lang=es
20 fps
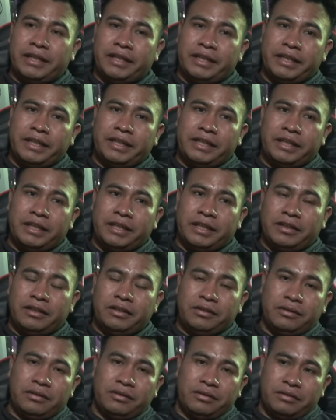En,
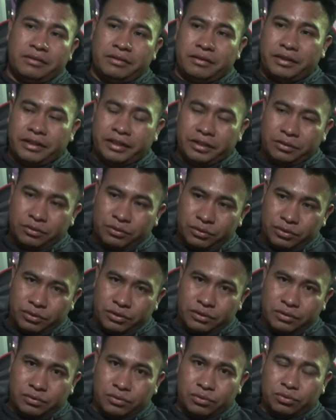en, los
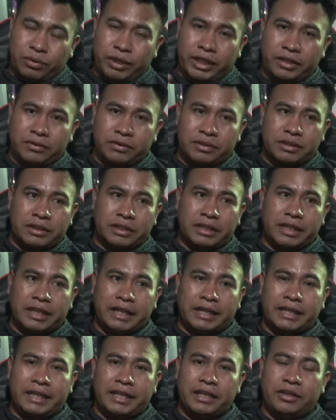usuarios, en el
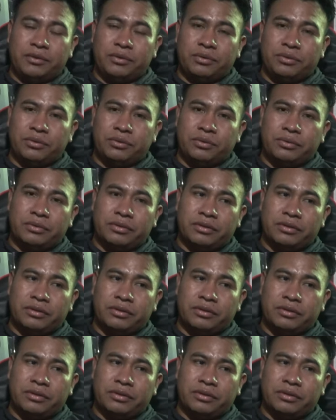canal de YouTube.